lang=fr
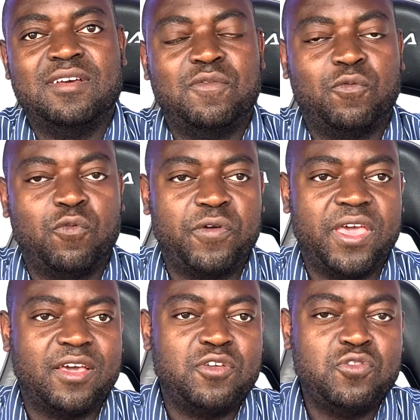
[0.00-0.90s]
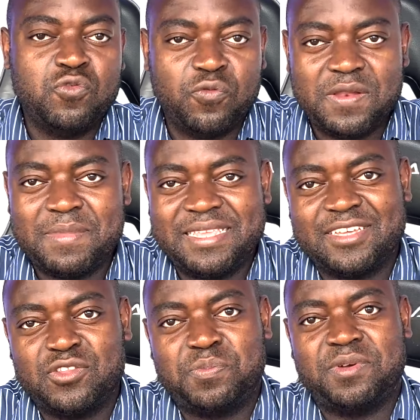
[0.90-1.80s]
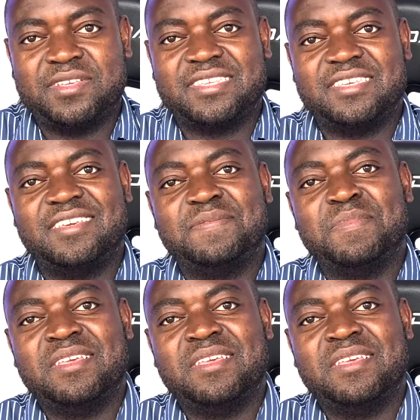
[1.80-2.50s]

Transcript: vous faire une nouvelle manière de penser,